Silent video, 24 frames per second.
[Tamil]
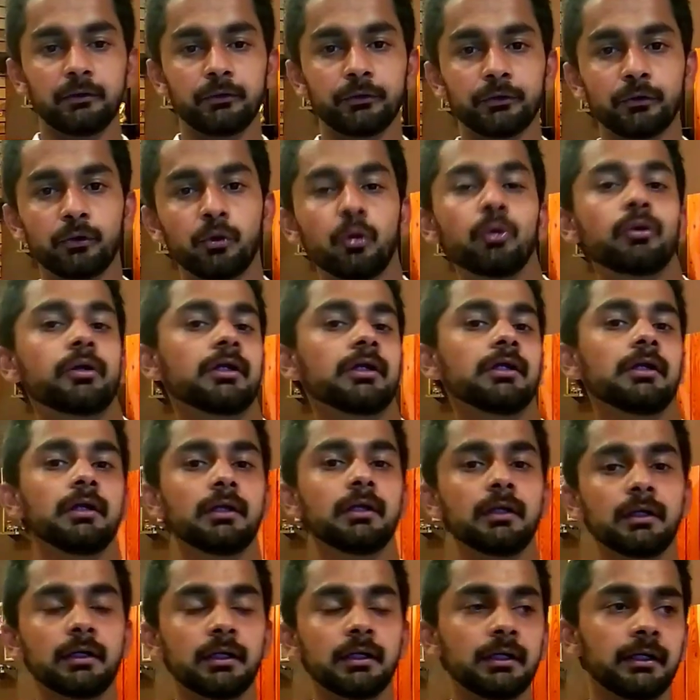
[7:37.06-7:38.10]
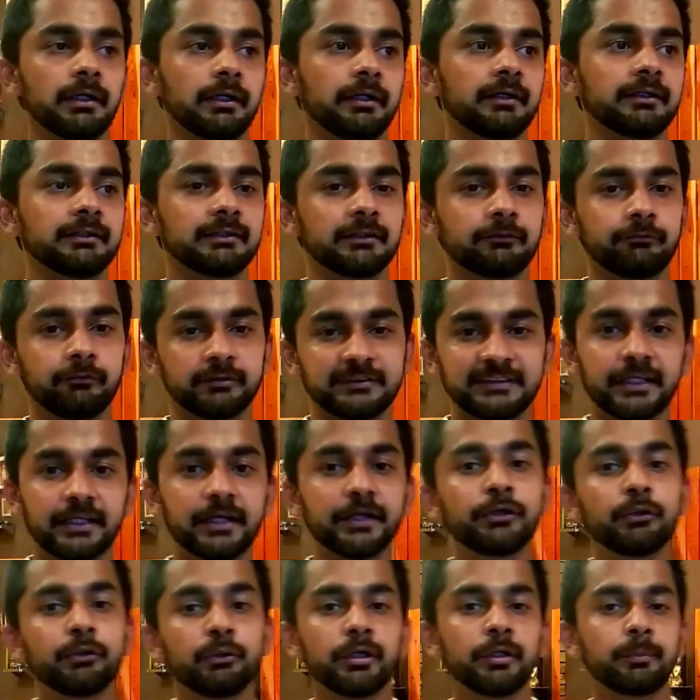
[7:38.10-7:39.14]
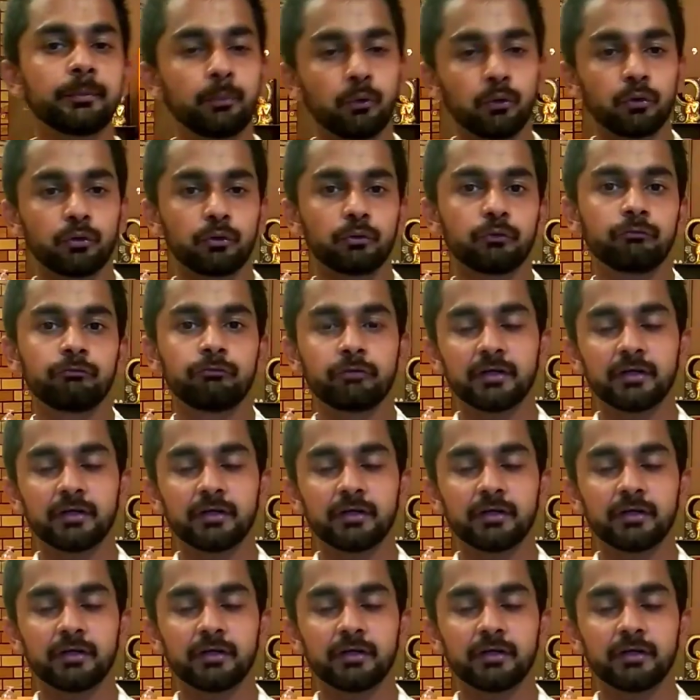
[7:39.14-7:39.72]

ஒரு ஹோட்டலில் செகண்ட் யூனிட் போடுறோம்